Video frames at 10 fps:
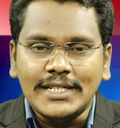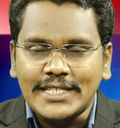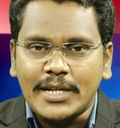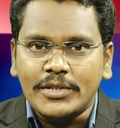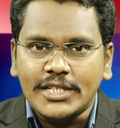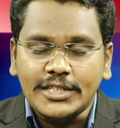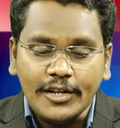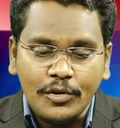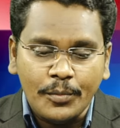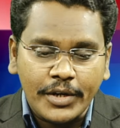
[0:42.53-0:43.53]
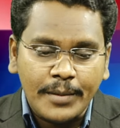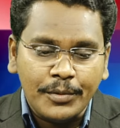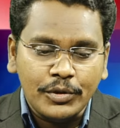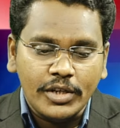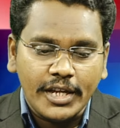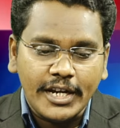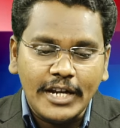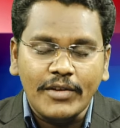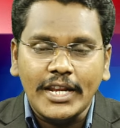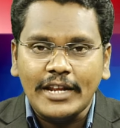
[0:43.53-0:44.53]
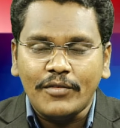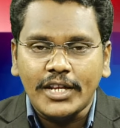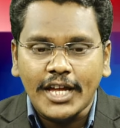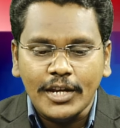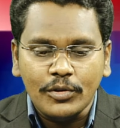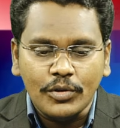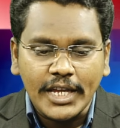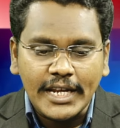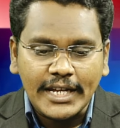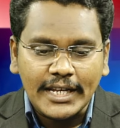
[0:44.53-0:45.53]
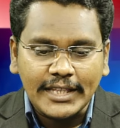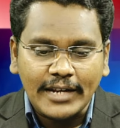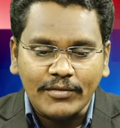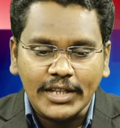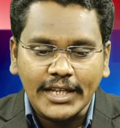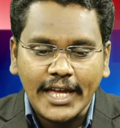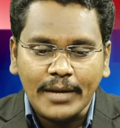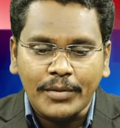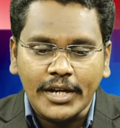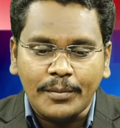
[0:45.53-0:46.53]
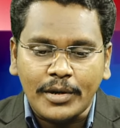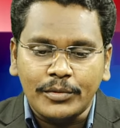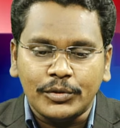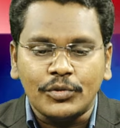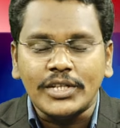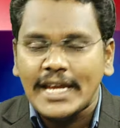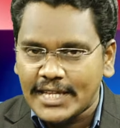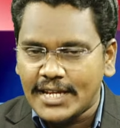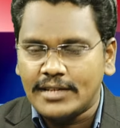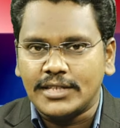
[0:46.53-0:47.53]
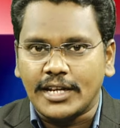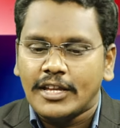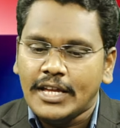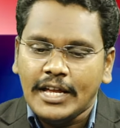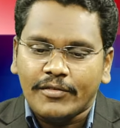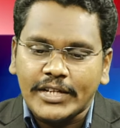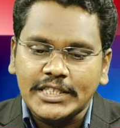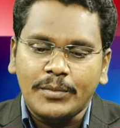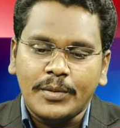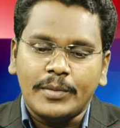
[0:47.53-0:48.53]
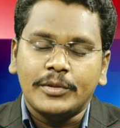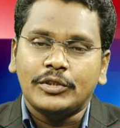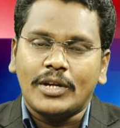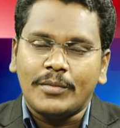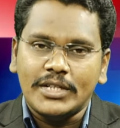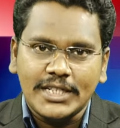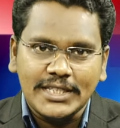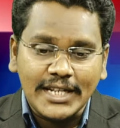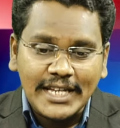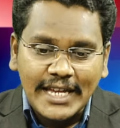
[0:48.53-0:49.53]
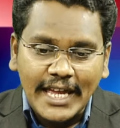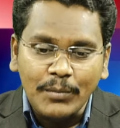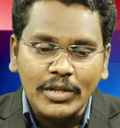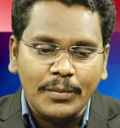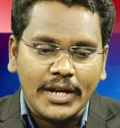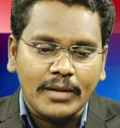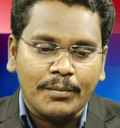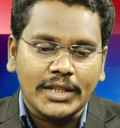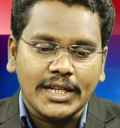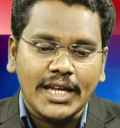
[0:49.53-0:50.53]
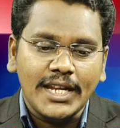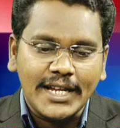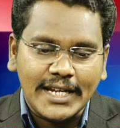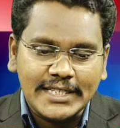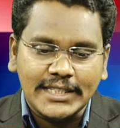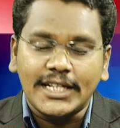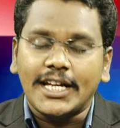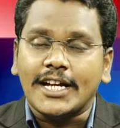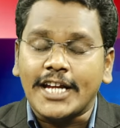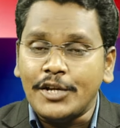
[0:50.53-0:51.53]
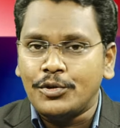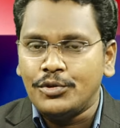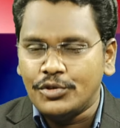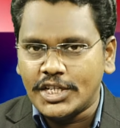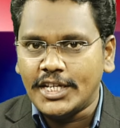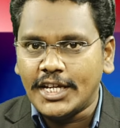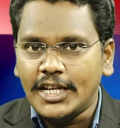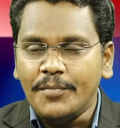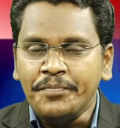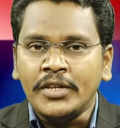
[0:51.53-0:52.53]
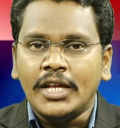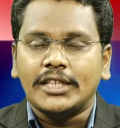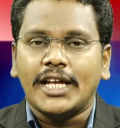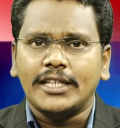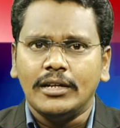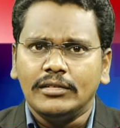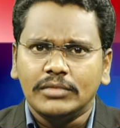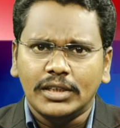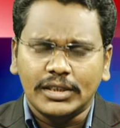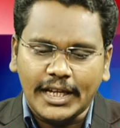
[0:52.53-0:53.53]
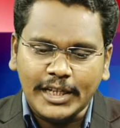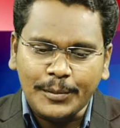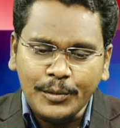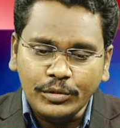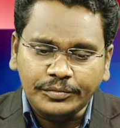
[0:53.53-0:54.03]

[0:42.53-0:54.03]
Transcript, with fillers: జమ చేశారు ఇప్పుడు పొద్దున్న రెండు వేల ఇరవై నాలుగు ఎన్నికల తర్వాత ఏర్పడే ప్రభుత్వం ఏదైనా సరే వైసీపీ ప్రభుత్వం అమలు చేసిన ఈ ఎనిమిది పథకాలని ఖచ్చితంగా కంటిన్యూ చేయాలి దాదా దాదాపు